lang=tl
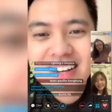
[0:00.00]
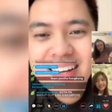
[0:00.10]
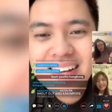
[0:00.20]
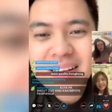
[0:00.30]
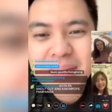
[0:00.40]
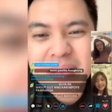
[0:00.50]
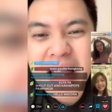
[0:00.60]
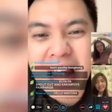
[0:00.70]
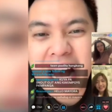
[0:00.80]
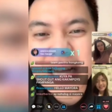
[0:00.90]

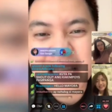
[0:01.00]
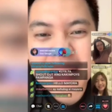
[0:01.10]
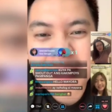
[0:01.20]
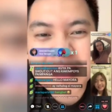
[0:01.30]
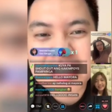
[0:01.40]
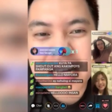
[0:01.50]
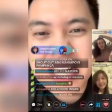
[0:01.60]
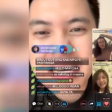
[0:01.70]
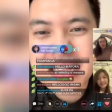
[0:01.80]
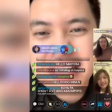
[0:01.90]
Nahang na naman si Angkit.
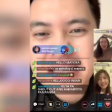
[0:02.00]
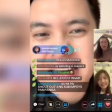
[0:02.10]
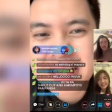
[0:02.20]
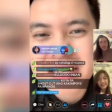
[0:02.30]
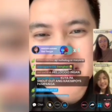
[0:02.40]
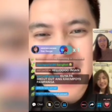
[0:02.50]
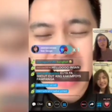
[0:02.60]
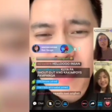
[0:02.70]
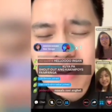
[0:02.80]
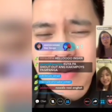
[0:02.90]
Ah, Angkit, what's your
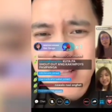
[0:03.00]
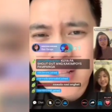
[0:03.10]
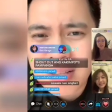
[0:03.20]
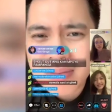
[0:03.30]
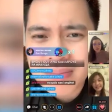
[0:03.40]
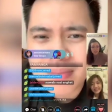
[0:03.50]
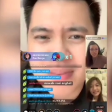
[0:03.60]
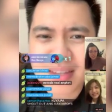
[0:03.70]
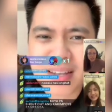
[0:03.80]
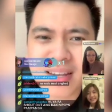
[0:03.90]
message to Insan?
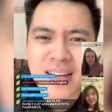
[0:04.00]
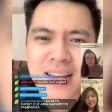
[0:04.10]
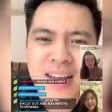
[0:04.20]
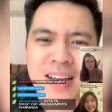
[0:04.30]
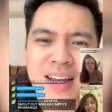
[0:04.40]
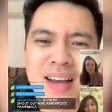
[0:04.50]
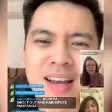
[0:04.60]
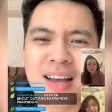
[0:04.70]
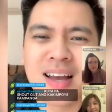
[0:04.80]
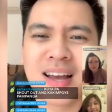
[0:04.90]

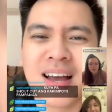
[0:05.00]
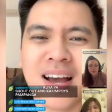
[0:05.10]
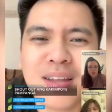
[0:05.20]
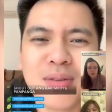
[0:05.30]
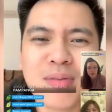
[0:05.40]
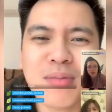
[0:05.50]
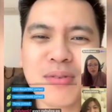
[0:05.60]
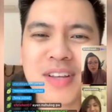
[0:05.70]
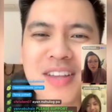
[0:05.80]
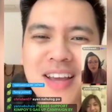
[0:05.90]
Ang huwag mong
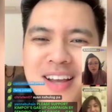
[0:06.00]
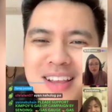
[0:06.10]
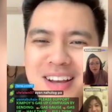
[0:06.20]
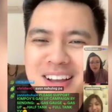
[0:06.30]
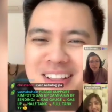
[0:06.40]
titigan ng ganyan.